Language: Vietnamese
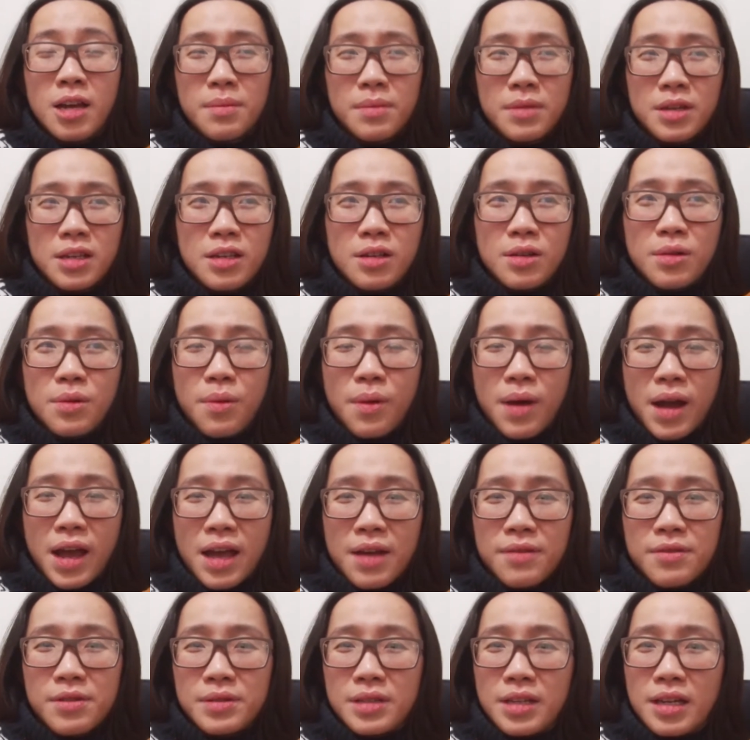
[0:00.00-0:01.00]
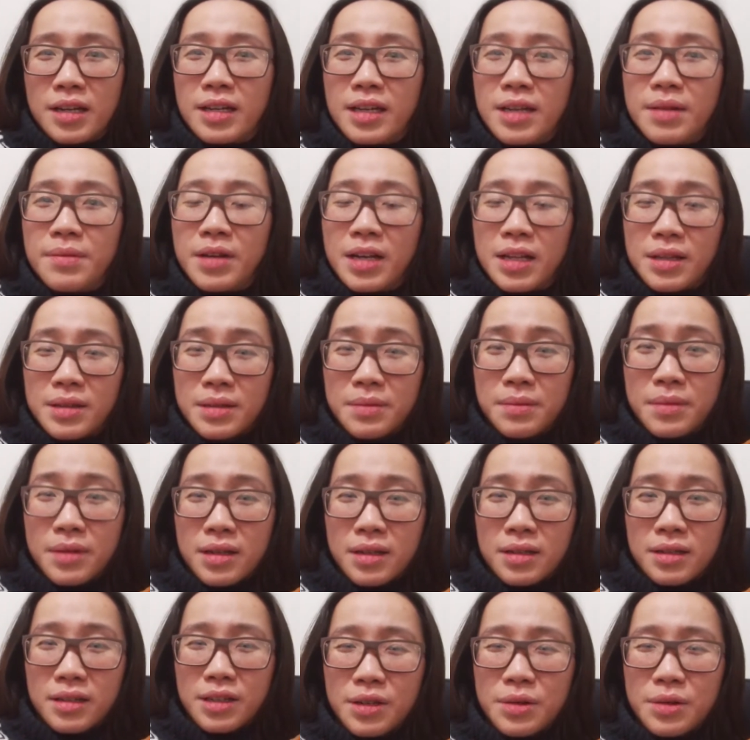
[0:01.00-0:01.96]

về y khoa về những cái ngành mà